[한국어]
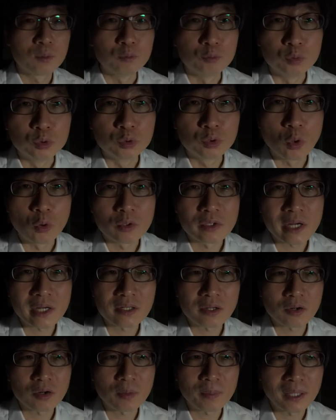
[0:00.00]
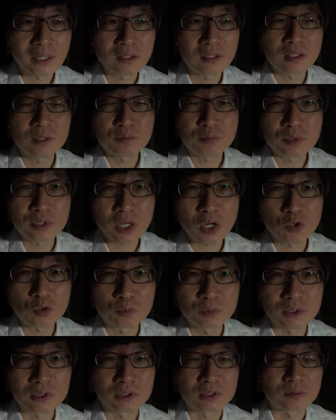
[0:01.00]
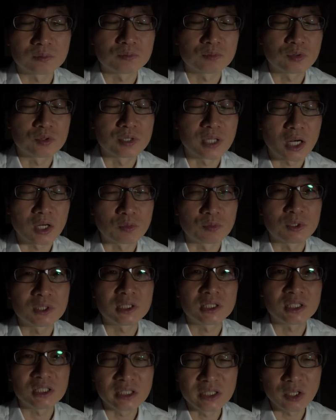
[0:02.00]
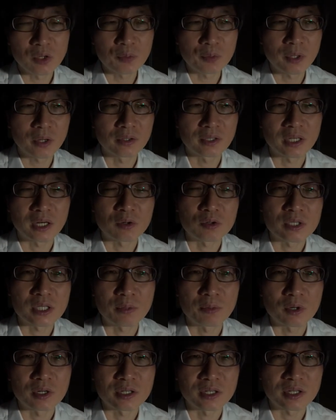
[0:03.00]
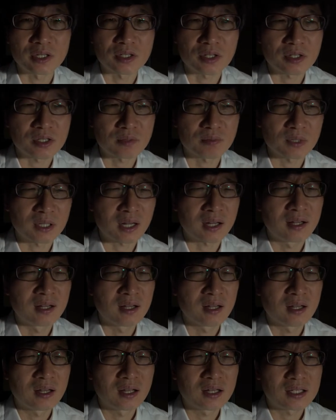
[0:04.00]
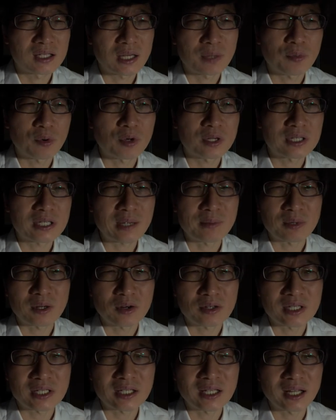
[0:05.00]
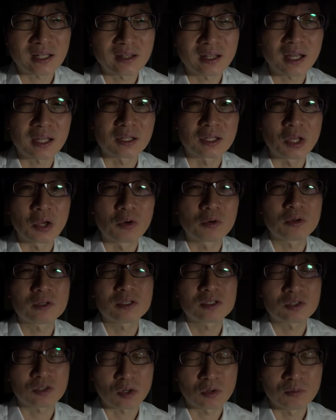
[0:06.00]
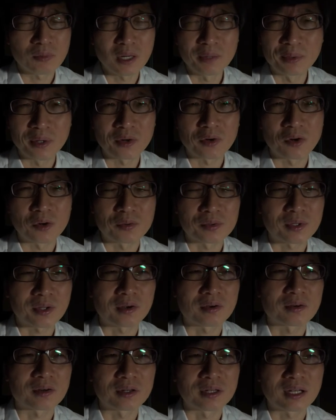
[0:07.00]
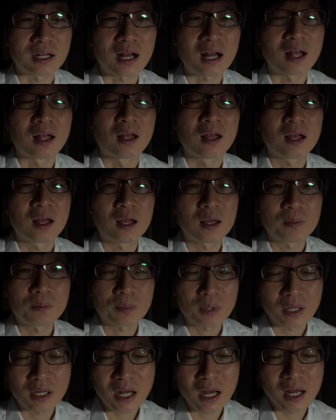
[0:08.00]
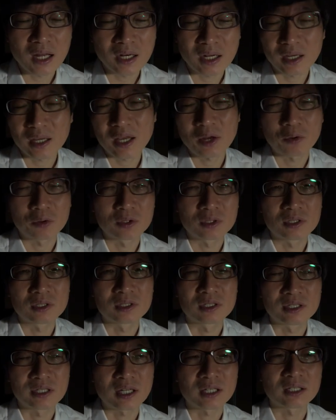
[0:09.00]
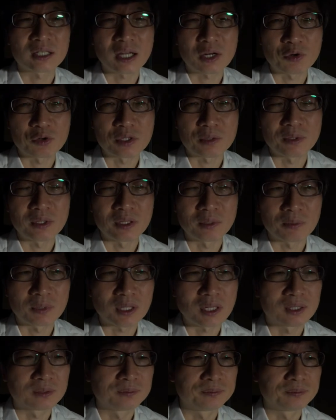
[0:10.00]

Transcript: 무동사절로 만드는 분사구문, 분사구문 응용표현이라고 제목을 이렇게 지었습니다. 제목이 참 거시기한데 내용은 정말 별거 없어요. 그러니까 편안하게 오늘은 그냥 따라오시면 됩니다.